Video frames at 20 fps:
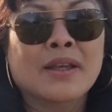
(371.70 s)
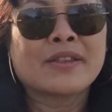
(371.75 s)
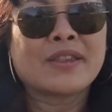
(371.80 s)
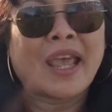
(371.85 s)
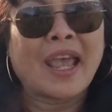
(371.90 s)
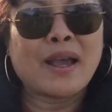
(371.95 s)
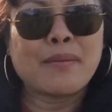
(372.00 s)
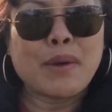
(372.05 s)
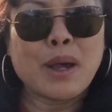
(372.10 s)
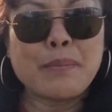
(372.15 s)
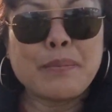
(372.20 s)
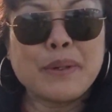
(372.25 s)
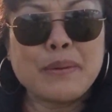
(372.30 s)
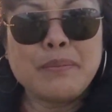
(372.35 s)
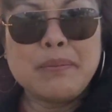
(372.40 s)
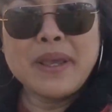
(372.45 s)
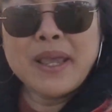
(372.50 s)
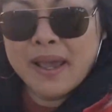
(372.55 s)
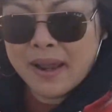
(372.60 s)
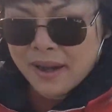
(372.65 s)
แต่งมาเป็น
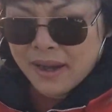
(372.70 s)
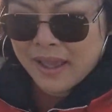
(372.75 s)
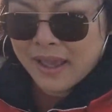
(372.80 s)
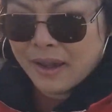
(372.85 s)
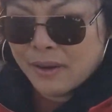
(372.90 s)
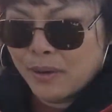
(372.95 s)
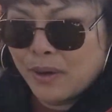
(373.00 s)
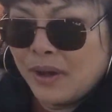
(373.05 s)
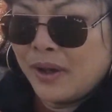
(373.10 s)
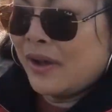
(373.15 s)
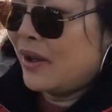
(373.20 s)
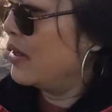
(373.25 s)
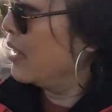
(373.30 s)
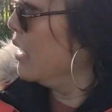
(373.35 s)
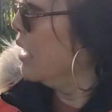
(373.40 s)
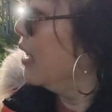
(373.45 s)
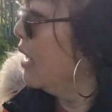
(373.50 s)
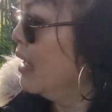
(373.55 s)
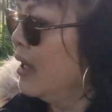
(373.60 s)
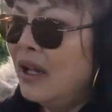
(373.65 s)
เมียแล้ว
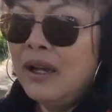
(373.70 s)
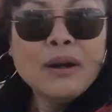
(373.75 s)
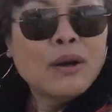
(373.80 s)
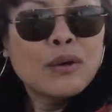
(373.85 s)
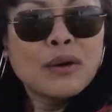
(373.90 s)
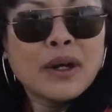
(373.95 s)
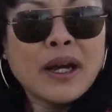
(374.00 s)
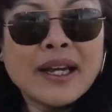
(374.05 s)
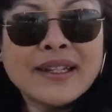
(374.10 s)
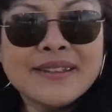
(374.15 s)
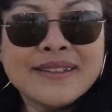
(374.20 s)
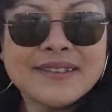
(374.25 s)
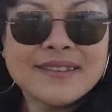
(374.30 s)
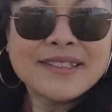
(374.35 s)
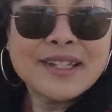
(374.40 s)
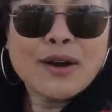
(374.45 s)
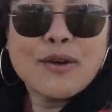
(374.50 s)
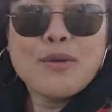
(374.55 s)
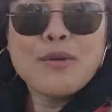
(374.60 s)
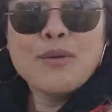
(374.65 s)
อัน
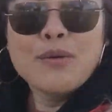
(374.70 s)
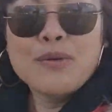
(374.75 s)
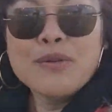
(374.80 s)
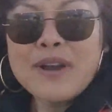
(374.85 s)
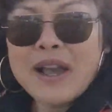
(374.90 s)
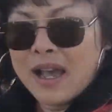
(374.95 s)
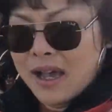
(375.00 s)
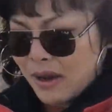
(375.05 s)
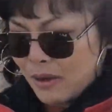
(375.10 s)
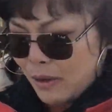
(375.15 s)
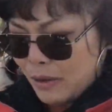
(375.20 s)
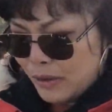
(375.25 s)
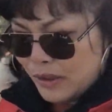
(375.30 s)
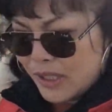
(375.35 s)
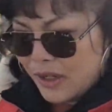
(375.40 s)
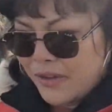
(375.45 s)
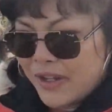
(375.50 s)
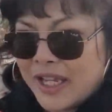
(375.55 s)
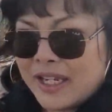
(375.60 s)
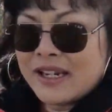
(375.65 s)
เจ้าหูงเขา
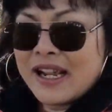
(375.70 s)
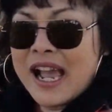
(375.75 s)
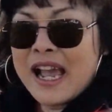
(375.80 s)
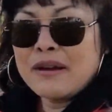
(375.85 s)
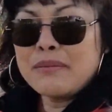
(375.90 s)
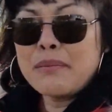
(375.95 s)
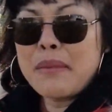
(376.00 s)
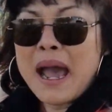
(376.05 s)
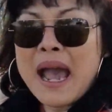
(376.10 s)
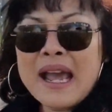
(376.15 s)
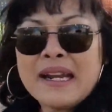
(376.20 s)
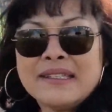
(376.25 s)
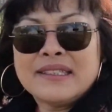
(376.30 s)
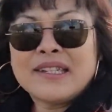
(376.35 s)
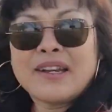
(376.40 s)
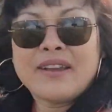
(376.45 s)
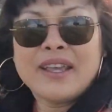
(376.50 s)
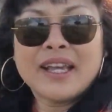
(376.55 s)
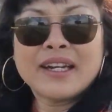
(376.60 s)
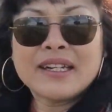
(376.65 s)
เจ้าเห็ดงานบ้าน
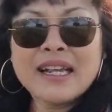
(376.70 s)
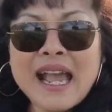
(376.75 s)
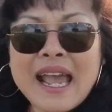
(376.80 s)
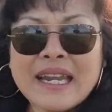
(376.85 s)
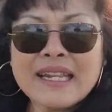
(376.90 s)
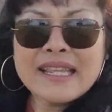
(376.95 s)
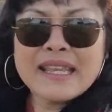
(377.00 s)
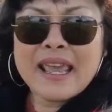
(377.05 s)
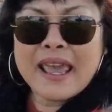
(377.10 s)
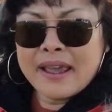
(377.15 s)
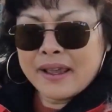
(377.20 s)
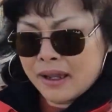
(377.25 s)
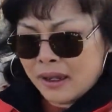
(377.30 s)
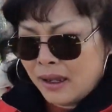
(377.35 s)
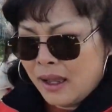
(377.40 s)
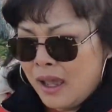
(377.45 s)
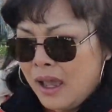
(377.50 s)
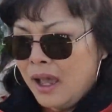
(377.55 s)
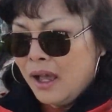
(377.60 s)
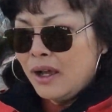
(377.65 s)
เจ้าเห็ดงานเก่ง
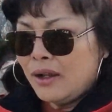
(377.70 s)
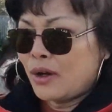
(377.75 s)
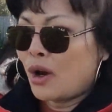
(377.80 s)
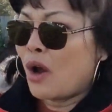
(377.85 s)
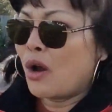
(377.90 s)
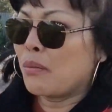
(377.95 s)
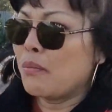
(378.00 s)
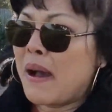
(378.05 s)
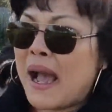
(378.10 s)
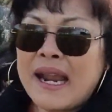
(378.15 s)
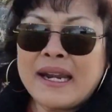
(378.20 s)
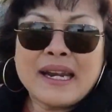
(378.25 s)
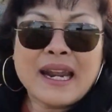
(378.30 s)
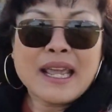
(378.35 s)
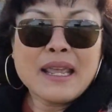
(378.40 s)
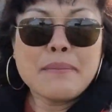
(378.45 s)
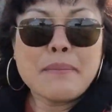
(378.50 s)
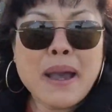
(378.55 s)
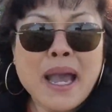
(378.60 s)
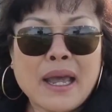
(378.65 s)
นอกบ้านใน
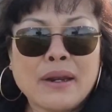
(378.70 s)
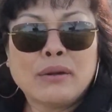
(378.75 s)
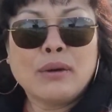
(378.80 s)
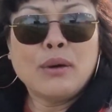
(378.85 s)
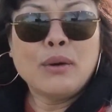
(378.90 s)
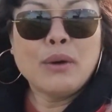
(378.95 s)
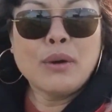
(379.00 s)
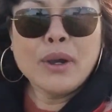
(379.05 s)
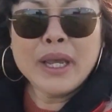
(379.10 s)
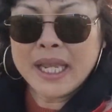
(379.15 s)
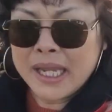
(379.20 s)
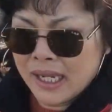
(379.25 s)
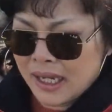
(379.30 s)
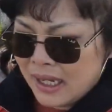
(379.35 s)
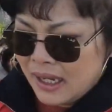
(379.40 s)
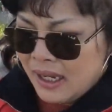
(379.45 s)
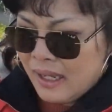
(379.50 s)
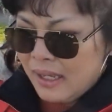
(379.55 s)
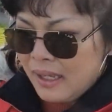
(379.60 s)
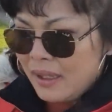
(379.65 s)
บ้านโอ้ย
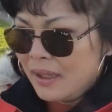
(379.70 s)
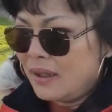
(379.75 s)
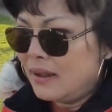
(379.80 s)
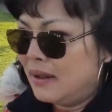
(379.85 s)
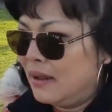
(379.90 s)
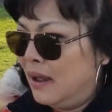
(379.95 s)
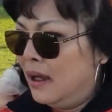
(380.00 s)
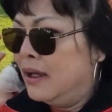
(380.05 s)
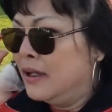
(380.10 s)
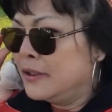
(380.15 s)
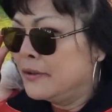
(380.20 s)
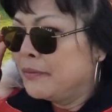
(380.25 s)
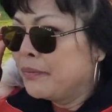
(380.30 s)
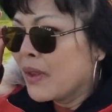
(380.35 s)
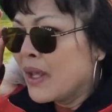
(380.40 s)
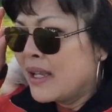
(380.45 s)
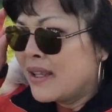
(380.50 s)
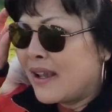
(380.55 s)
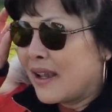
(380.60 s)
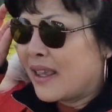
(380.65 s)

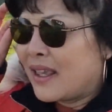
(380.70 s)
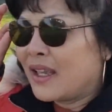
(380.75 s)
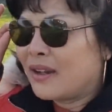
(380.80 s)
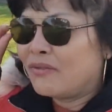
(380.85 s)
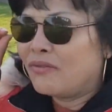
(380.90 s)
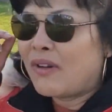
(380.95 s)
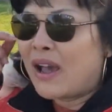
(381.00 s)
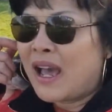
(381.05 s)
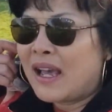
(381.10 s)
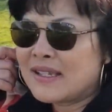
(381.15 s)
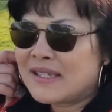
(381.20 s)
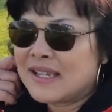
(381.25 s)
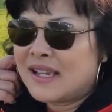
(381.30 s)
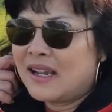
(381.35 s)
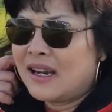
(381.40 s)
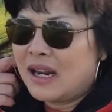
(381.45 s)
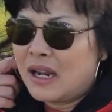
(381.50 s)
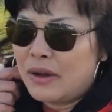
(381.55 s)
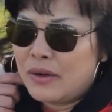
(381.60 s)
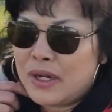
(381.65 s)
อย่าคิดว่าสิ่ง
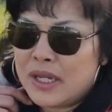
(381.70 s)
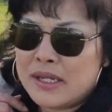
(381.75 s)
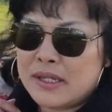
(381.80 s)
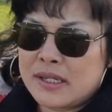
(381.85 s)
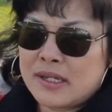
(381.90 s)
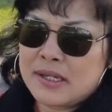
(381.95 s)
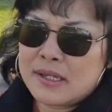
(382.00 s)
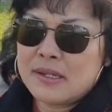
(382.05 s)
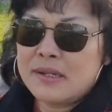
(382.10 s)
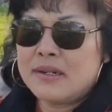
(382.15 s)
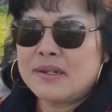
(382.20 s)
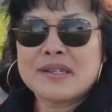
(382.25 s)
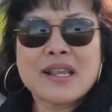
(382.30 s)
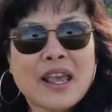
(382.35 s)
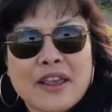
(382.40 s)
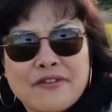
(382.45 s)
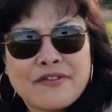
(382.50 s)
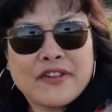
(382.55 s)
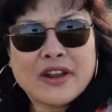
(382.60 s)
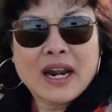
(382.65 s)
เรานี่สิสื่อใจ
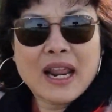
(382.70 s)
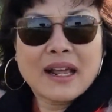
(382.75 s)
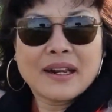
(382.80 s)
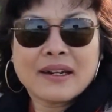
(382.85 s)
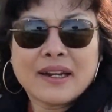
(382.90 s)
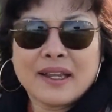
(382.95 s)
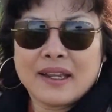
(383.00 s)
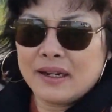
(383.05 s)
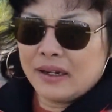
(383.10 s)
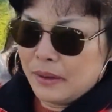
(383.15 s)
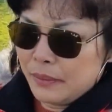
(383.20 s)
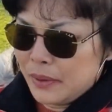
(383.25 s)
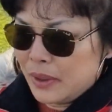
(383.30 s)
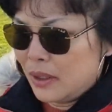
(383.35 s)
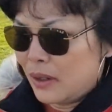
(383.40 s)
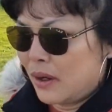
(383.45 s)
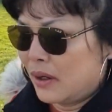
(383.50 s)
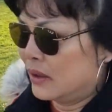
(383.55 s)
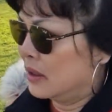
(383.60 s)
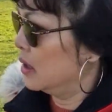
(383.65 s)
ฝรั่งใดเด้อพี่
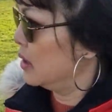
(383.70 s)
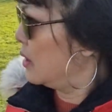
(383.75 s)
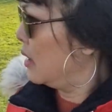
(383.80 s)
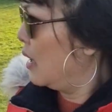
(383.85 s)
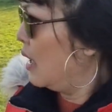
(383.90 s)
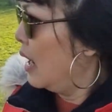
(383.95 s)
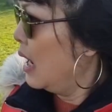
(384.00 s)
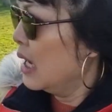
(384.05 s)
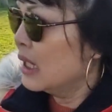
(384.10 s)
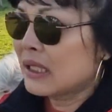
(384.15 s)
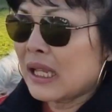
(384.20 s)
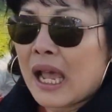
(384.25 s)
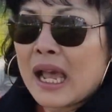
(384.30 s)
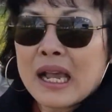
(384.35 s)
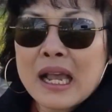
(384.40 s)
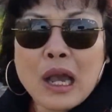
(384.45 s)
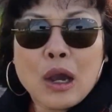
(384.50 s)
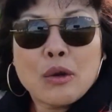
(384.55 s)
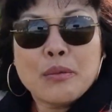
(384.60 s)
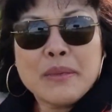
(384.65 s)
น้องเด้อถ้า
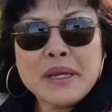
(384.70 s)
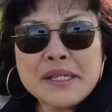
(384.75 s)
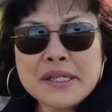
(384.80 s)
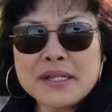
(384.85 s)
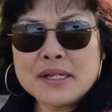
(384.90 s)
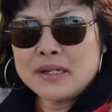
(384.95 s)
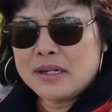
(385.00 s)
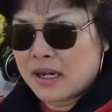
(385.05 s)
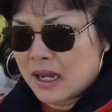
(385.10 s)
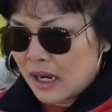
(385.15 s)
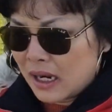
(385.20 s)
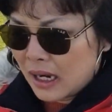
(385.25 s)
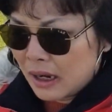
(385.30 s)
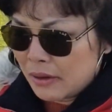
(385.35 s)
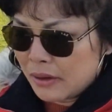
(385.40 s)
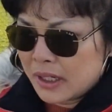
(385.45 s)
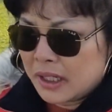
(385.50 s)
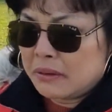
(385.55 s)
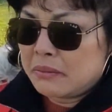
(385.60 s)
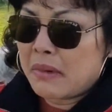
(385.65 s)
เขาไม่ซื้อกับเรา
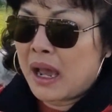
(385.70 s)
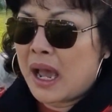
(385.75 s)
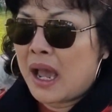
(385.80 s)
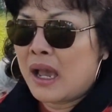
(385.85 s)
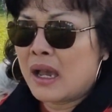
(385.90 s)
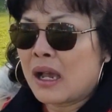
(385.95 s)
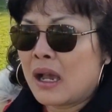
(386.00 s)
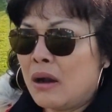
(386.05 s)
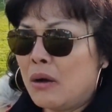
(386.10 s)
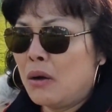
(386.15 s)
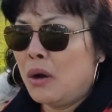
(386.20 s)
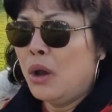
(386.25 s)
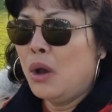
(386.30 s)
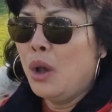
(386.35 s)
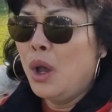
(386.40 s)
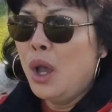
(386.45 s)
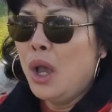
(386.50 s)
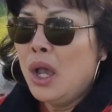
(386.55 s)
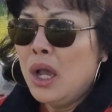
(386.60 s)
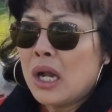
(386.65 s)
ขึ้นมาเขา
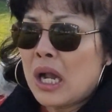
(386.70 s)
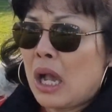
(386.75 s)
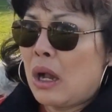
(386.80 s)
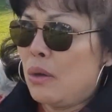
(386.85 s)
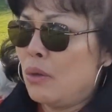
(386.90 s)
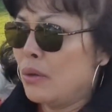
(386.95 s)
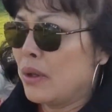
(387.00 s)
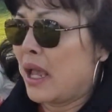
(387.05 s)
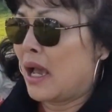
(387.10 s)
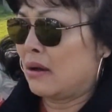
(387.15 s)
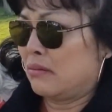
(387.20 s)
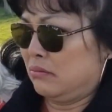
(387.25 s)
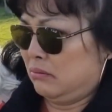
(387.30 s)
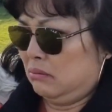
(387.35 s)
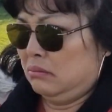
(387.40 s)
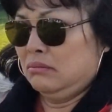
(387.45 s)
เขาอยาก